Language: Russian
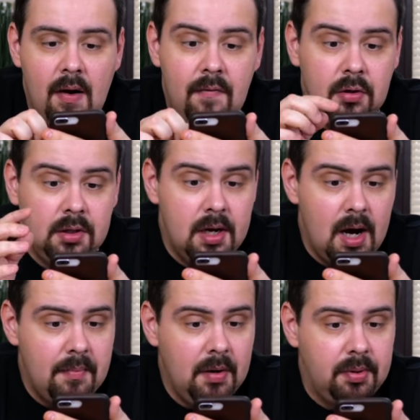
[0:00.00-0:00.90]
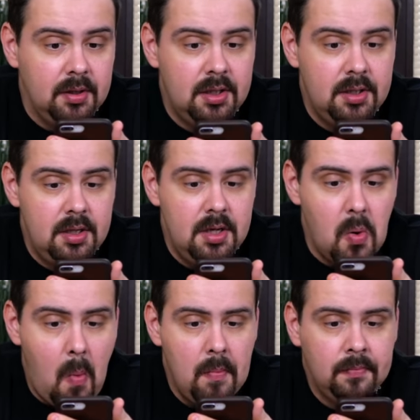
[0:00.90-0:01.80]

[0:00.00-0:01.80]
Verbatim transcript: А вот граммы, подожди.